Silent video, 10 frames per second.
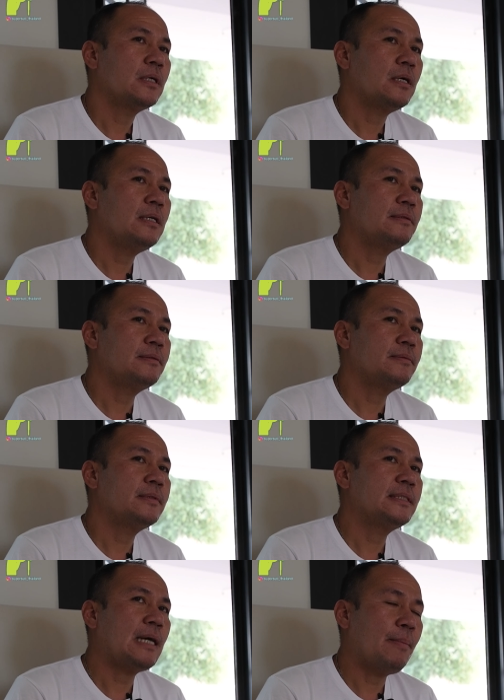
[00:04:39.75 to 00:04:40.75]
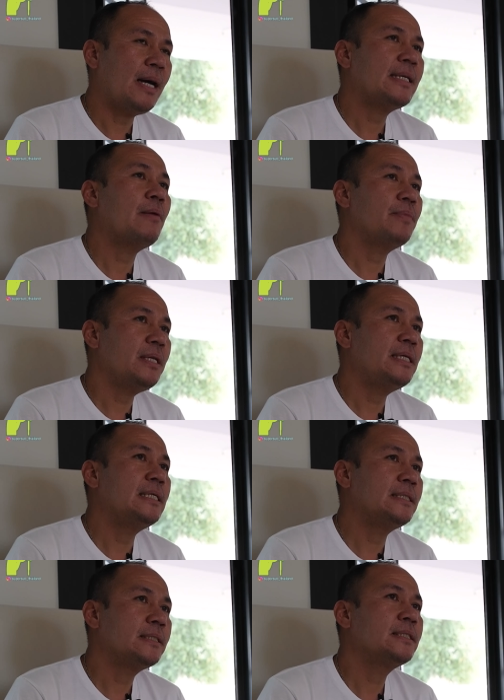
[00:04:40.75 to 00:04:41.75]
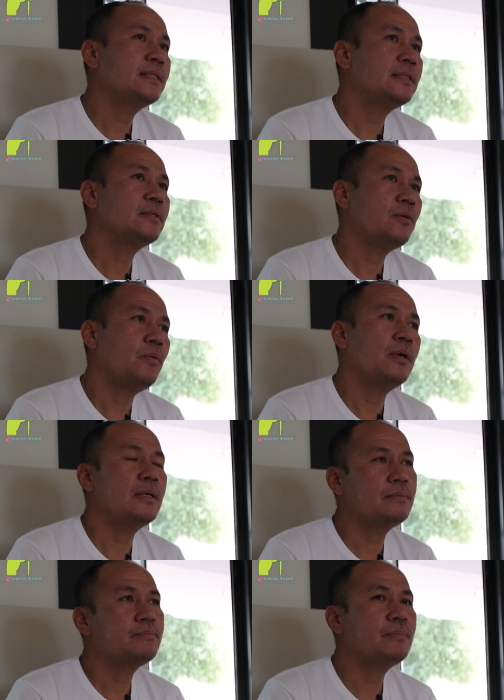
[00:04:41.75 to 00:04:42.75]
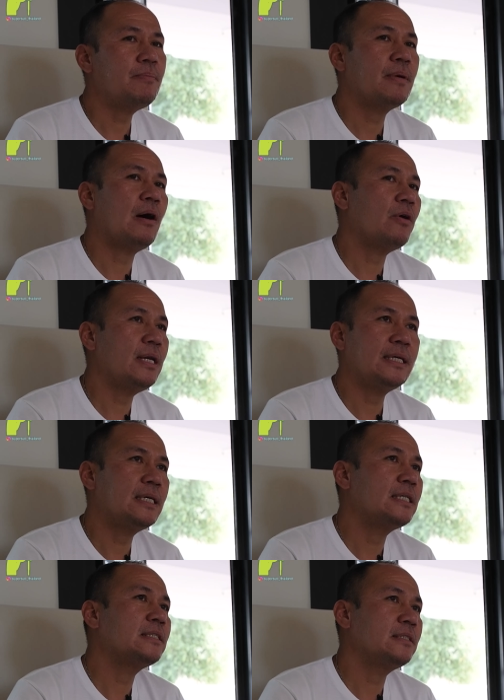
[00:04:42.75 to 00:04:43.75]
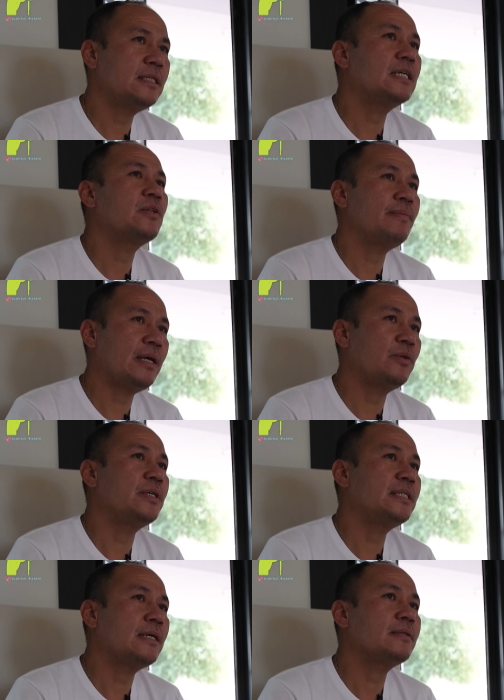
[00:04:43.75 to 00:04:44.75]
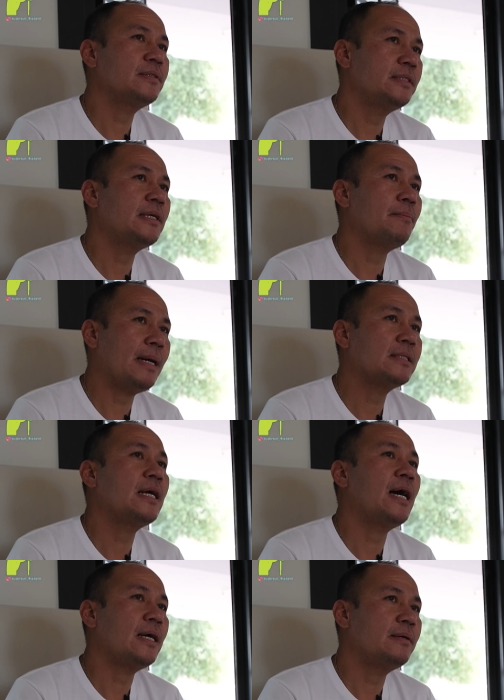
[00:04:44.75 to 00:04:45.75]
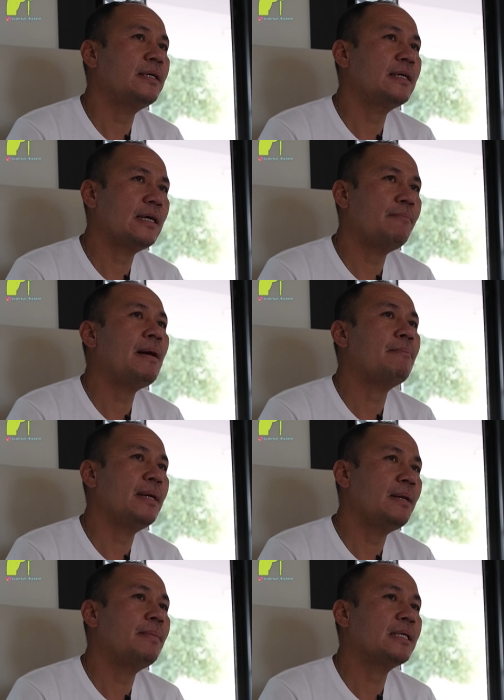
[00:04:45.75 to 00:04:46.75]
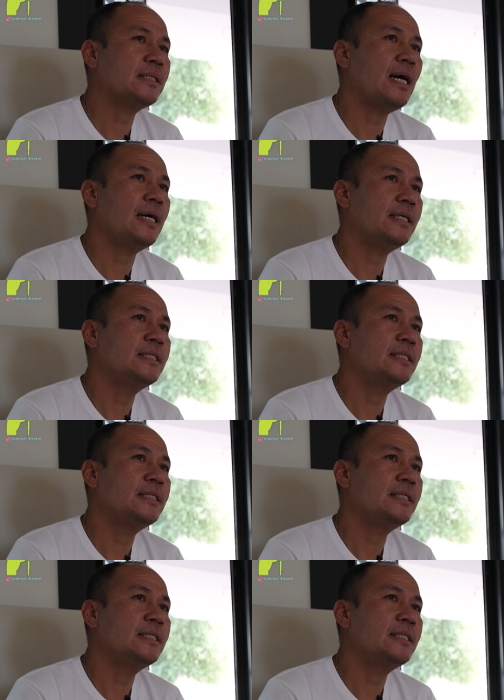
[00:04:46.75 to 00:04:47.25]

ก็เลยสามารถทำได้ดีปุ๊บเขาก็เลยเกิดเกิดตำแหน่งตรงนี้จากแบ็กซ้ายก็ปรับมาเล่นแบ็กซ้าย